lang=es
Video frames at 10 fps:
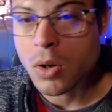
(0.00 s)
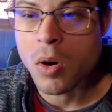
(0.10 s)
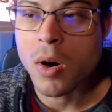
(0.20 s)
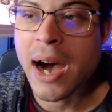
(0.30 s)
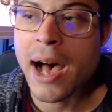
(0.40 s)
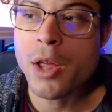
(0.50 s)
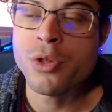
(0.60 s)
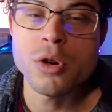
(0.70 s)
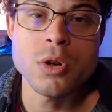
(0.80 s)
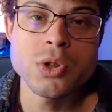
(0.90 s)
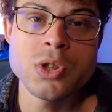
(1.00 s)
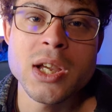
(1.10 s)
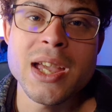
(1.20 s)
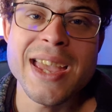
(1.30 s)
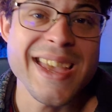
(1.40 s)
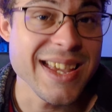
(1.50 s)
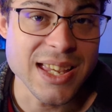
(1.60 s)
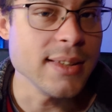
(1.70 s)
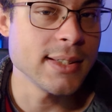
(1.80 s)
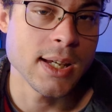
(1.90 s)
o A2
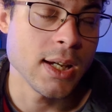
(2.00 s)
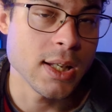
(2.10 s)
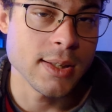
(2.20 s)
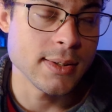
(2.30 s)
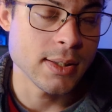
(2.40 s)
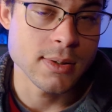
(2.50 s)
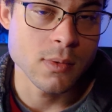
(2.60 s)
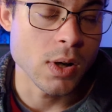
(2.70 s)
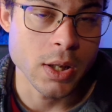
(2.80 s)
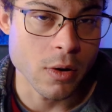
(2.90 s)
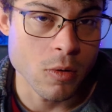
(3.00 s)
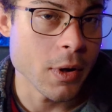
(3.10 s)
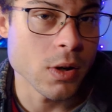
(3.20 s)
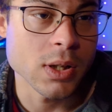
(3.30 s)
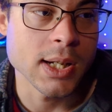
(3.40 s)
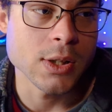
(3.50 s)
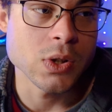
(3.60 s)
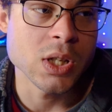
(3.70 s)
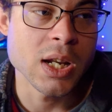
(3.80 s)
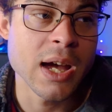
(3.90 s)
X, que X es cualquier número, en este caso
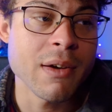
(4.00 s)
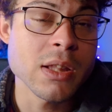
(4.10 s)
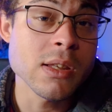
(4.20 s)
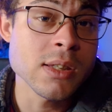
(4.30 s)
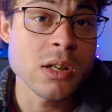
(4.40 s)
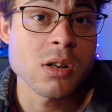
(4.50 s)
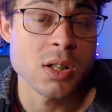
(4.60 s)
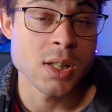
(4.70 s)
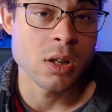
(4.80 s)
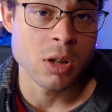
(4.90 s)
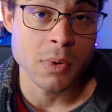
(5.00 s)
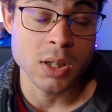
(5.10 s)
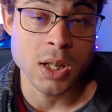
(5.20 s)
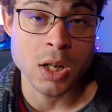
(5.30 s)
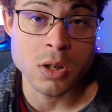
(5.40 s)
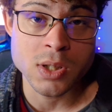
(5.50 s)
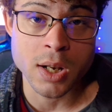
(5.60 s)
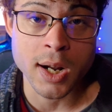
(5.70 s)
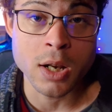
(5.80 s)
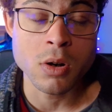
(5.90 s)
sería 25, que salió también este año
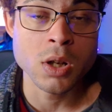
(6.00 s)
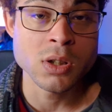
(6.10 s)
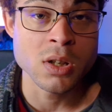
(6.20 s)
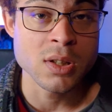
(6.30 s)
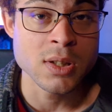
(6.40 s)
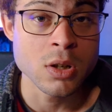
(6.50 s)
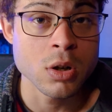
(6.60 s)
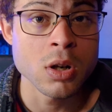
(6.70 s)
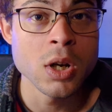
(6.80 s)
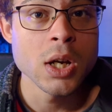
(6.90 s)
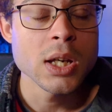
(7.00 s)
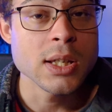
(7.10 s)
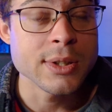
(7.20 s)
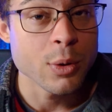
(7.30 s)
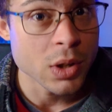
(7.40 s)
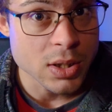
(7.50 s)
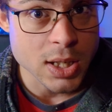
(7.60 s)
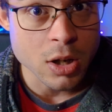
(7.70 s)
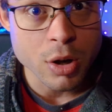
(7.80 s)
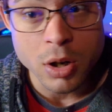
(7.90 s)
cercano a los 35 y
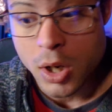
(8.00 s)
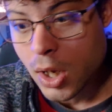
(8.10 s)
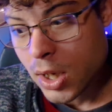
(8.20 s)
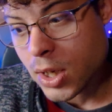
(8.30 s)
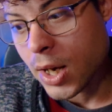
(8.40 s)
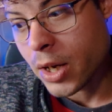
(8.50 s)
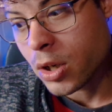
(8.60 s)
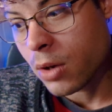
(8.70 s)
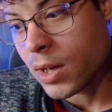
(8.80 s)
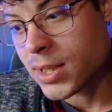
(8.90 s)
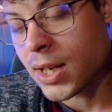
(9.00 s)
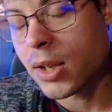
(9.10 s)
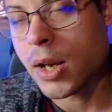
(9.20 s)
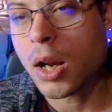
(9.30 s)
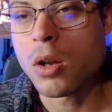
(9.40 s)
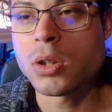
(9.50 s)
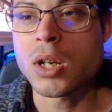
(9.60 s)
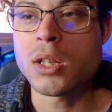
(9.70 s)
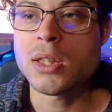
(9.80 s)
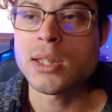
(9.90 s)
55, y el año que viene saldrían los
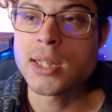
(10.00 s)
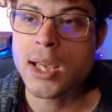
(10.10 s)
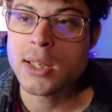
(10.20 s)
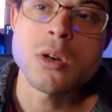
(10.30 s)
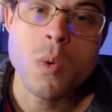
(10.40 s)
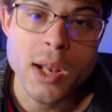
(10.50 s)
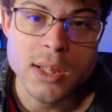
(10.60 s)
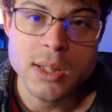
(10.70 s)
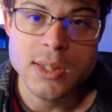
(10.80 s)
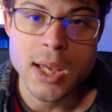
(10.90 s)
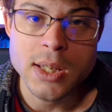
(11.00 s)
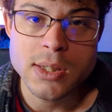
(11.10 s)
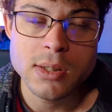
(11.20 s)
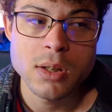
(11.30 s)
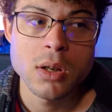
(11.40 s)
36, 56,